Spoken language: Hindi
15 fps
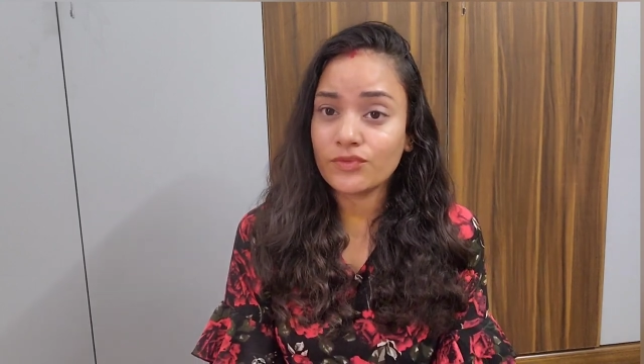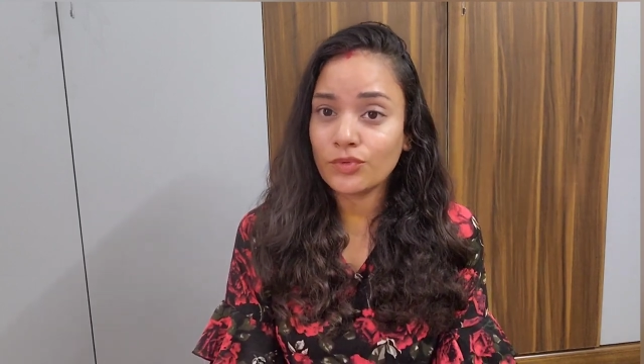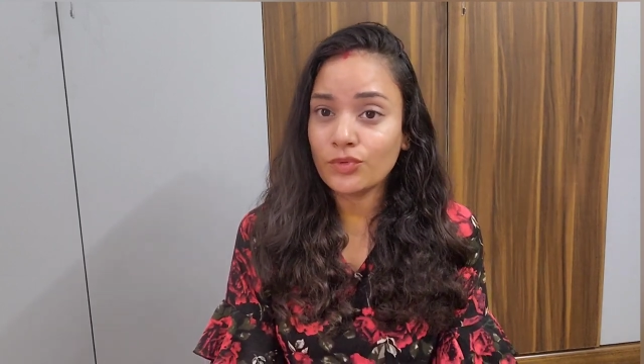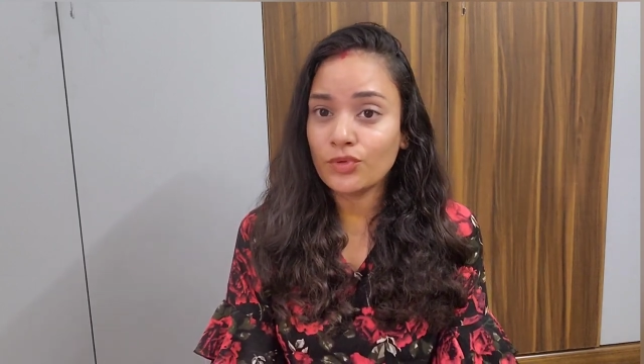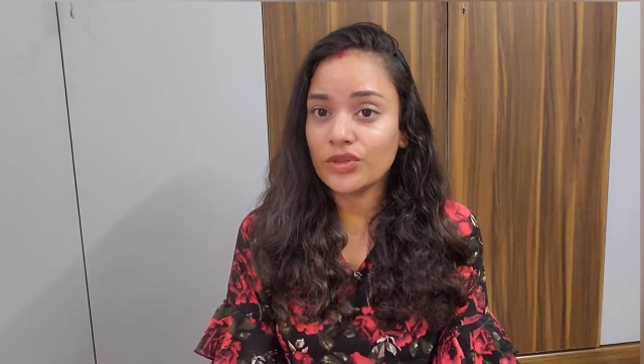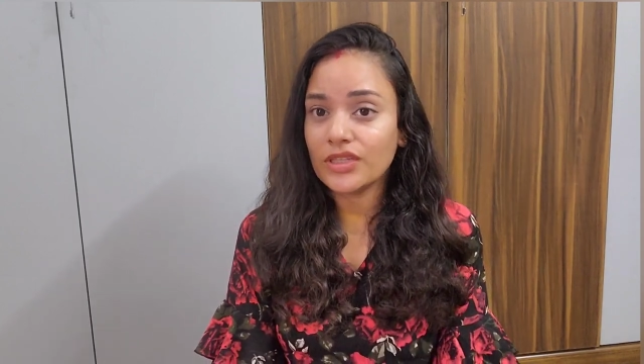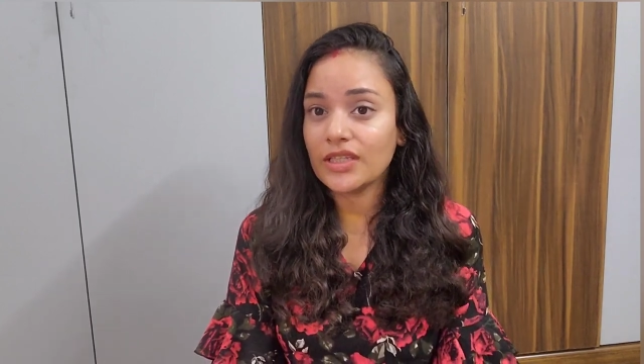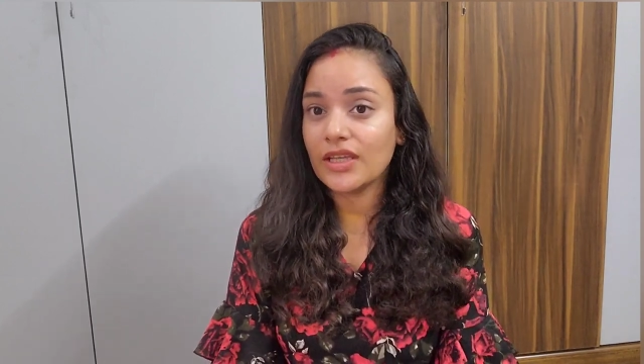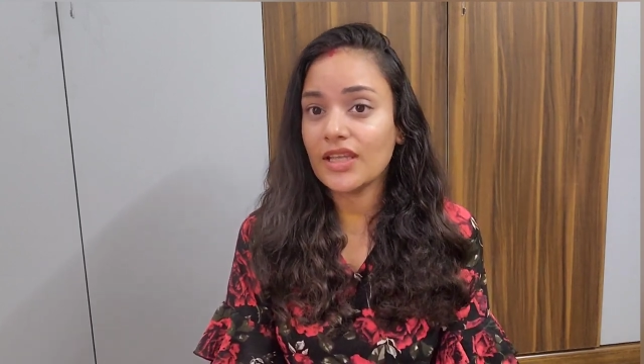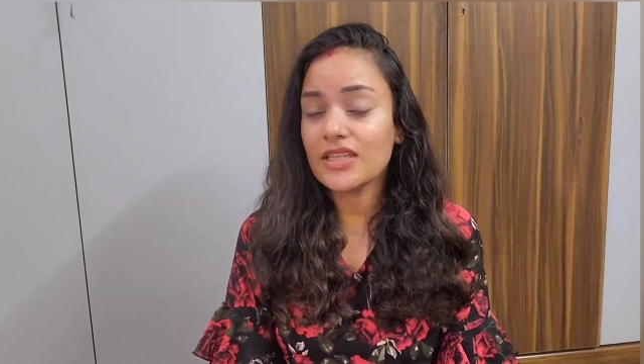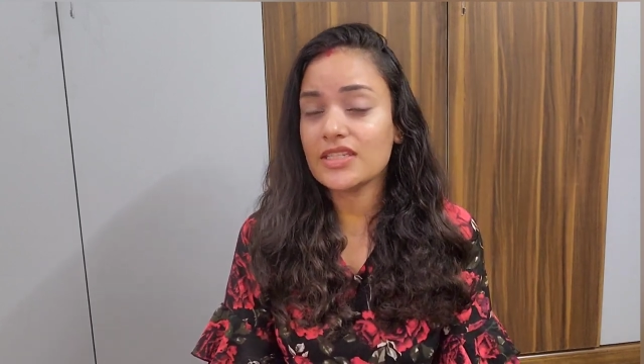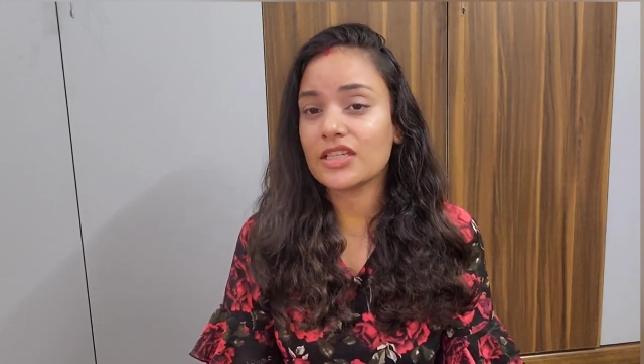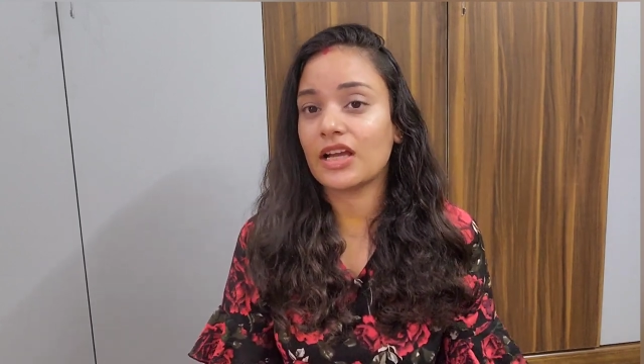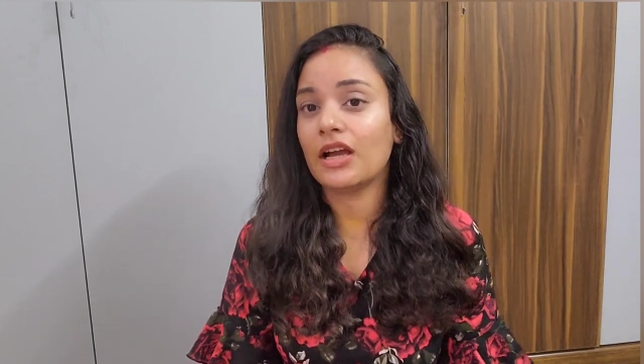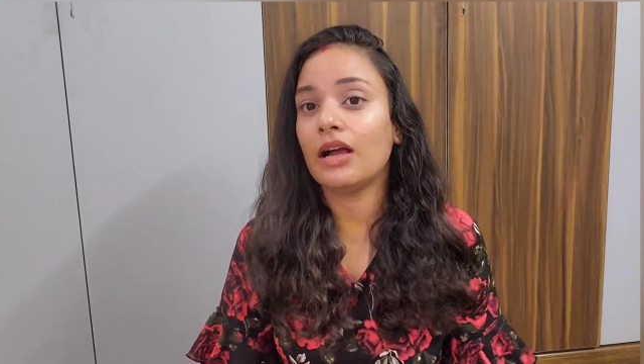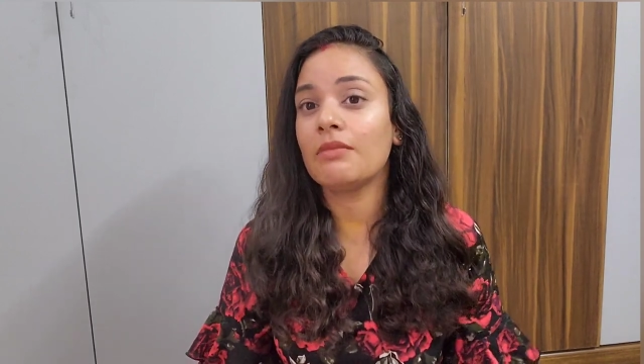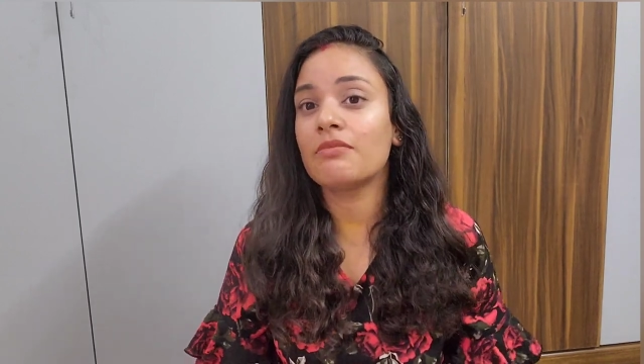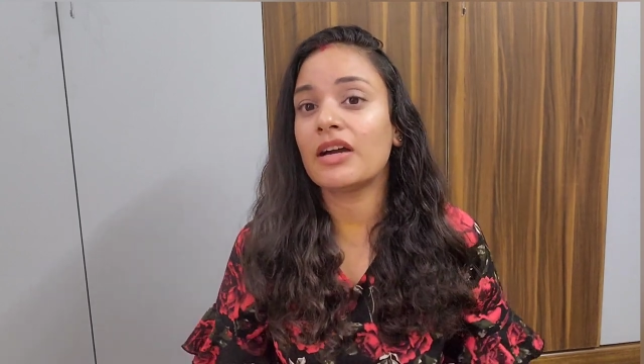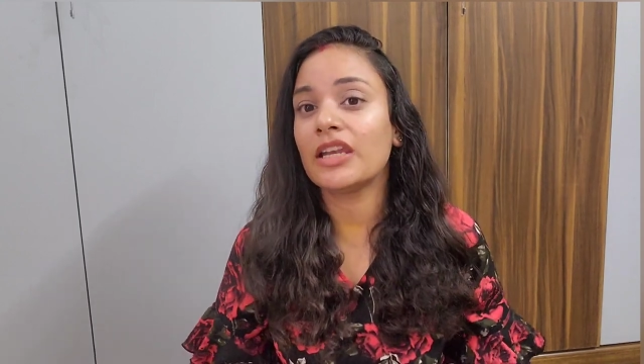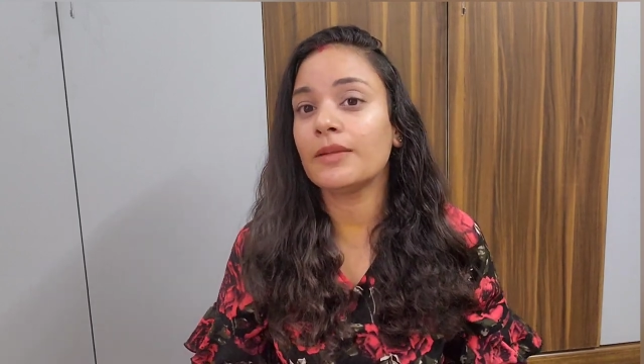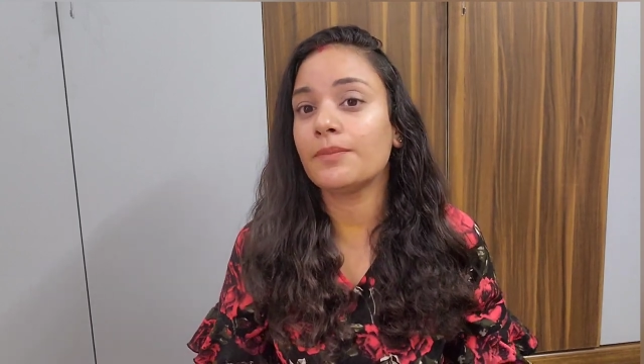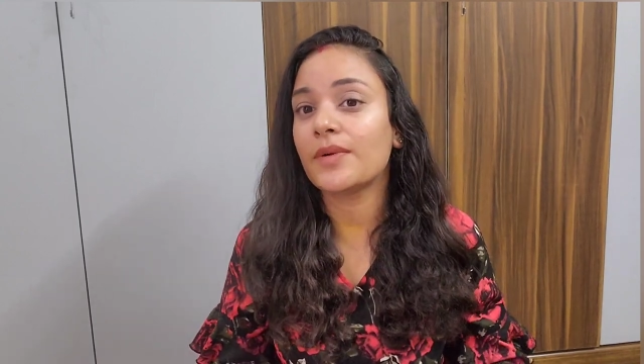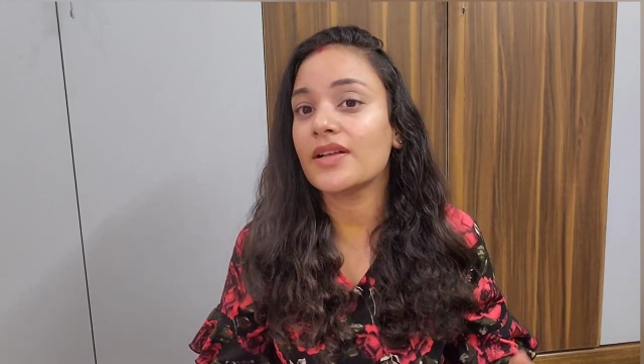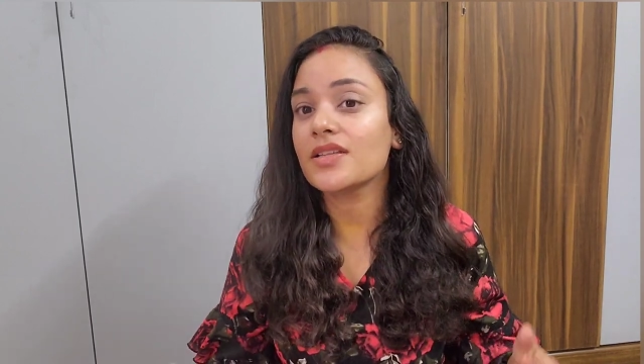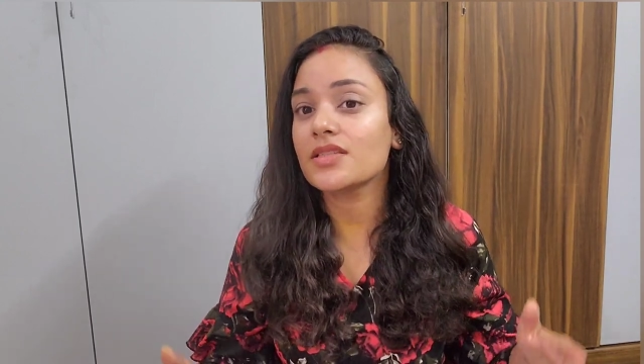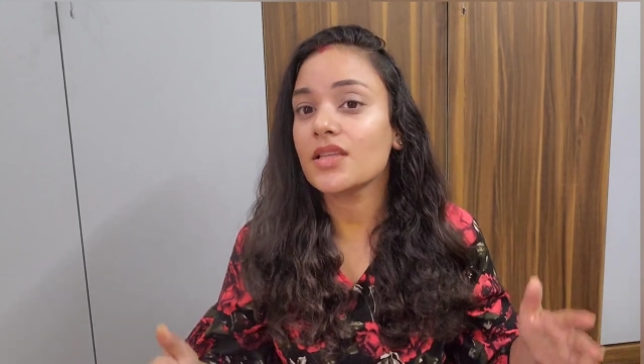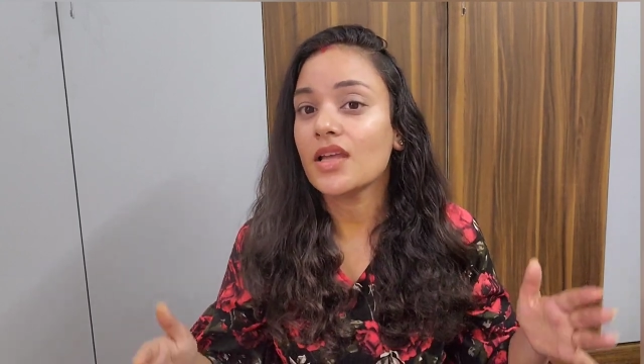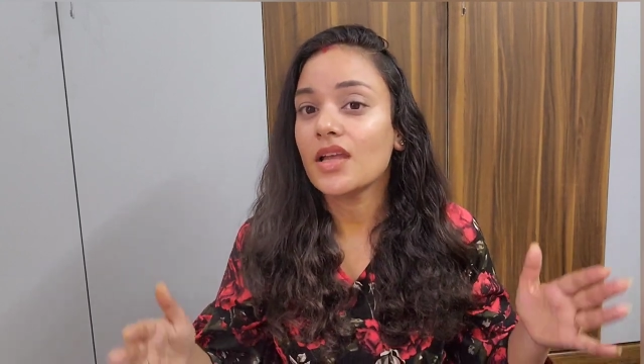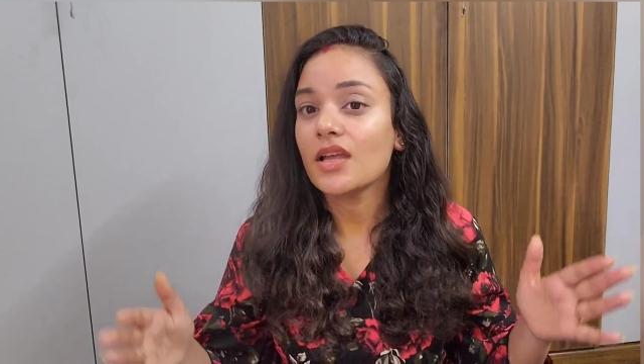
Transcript: वो होती है जहां हमारे पास